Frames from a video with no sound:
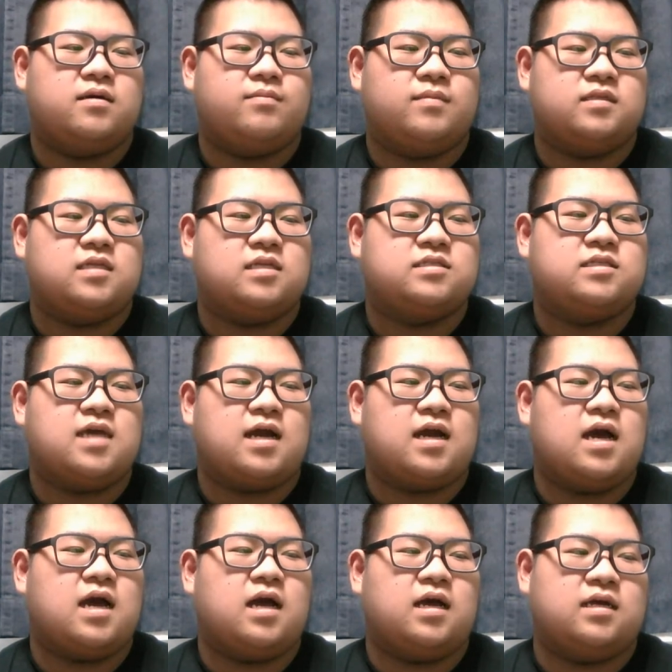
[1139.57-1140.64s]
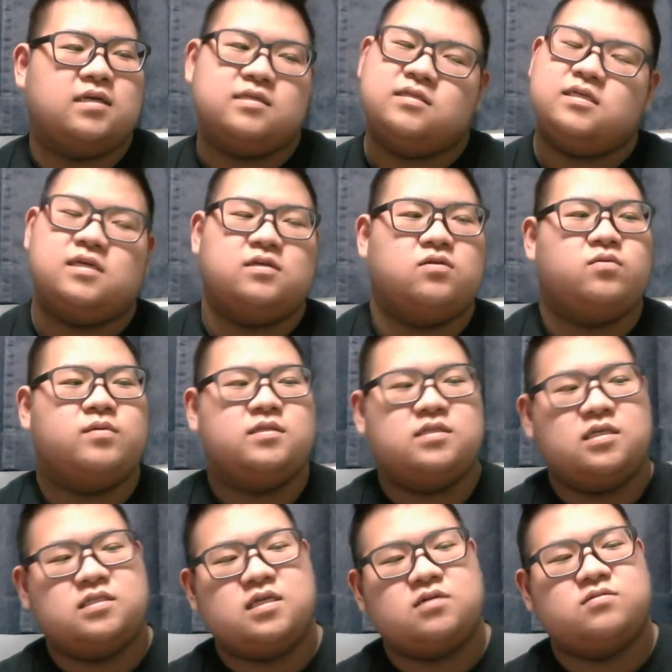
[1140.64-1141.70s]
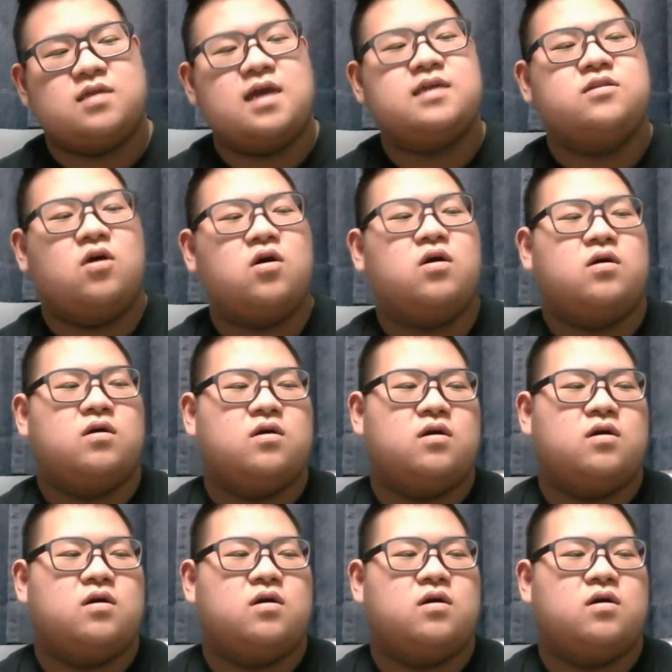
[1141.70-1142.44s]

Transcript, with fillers: ま哲也が、呼び捨てしたくないの。